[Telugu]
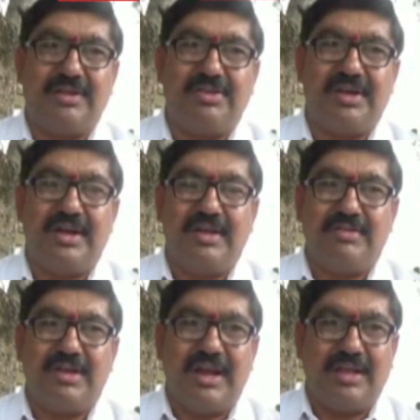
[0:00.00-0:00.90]
కార్యదర్శిగా
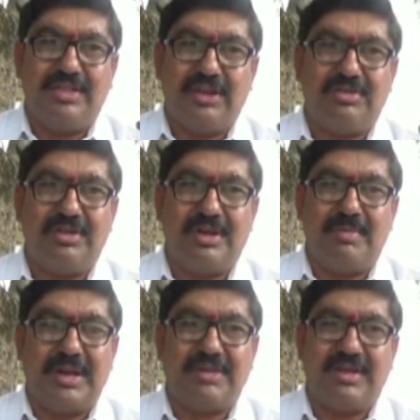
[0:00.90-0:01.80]
జిల్లా అధ్యక్షునిగా
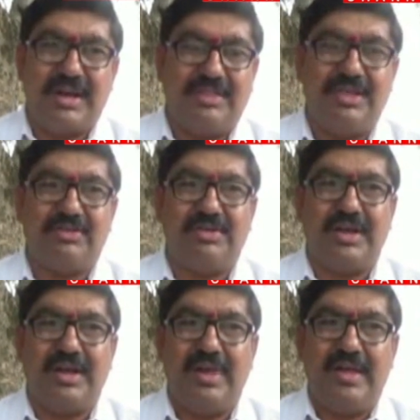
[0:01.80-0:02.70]
మెరక్ జిల్లా
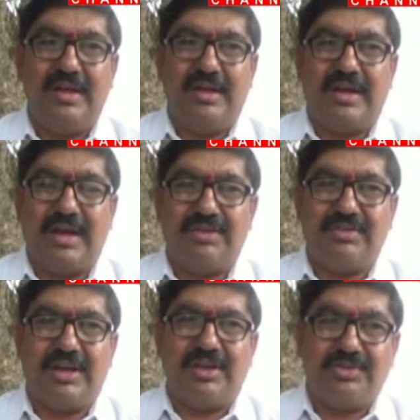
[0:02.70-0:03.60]
అధ్యక్షునిగా
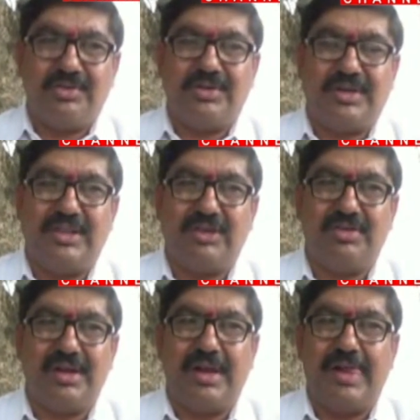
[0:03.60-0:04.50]
రాష్ట్ర అసోసియేట్
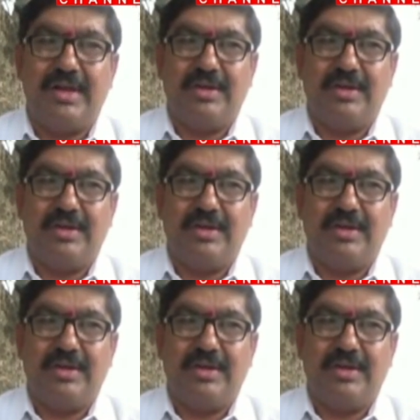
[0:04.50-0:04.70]
అధ్యక్షుడిగా